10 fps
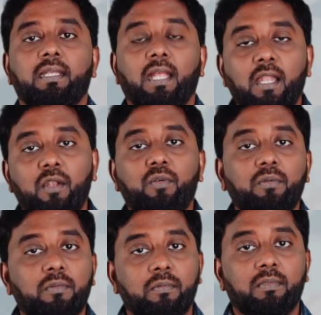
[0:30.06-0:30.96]

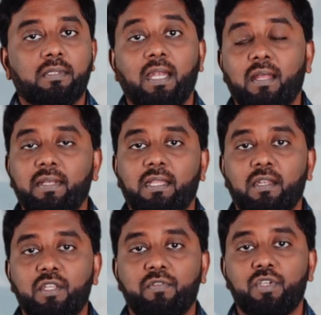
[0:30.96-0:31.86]
எல்லாருக்கும் நல்லாவே
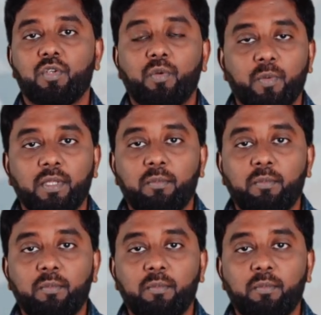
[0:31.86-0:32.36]
தெரிஞ்ச விஷயம் இந்த